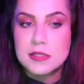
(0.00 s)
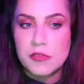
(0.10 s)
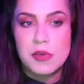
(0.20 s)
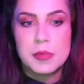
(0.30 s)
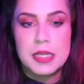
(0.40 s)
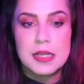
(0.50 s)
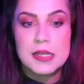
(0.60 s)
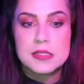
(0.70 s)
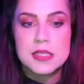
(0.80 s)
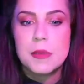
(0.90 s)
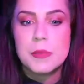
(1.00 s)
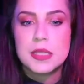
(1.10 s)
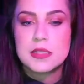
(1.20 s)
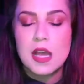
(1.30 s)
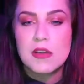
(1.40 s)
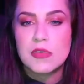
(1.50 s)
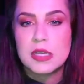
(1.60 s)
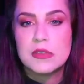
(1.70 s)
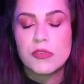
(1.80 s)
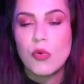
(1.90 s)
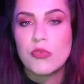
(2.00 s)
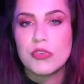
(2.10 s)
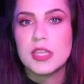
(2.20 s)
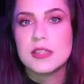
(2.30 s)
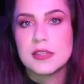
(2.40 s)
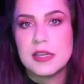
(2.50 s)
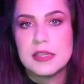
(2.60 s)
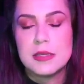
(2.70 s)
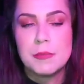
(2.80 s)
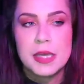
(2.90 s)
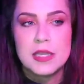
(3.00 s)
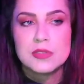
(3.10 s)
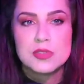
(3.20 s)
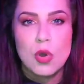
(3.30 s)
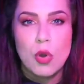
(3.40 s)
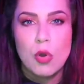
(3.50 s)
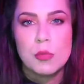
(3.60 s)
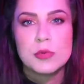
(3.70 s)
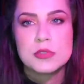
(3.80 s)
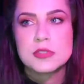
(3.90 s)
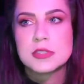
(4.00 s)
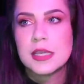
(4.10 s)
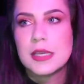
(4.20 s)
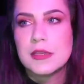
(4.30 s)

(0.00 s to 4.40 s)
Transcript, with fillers: essa família, ela sempre estava envolvida aí em pequenos roubos,